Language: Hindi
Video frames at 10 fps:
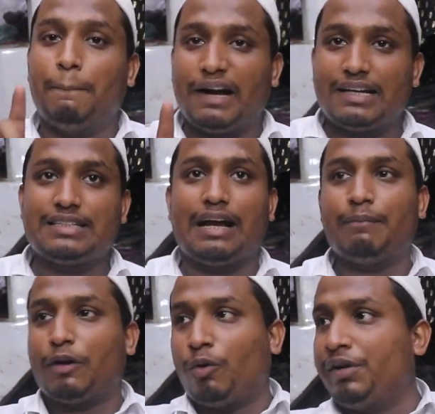मगर जहाँ
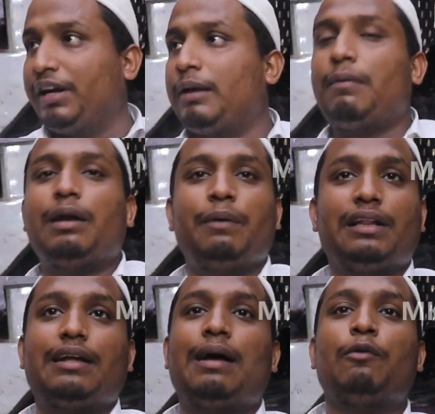हमें क्वांटिटी माल
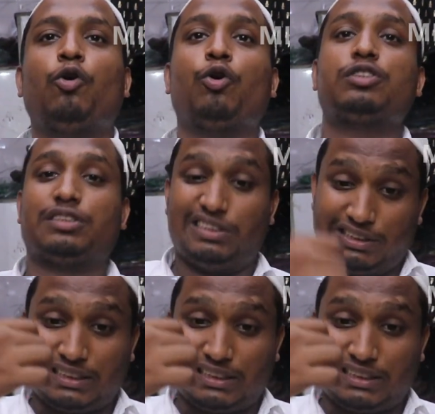मिलता है हम लोगों को हाँ।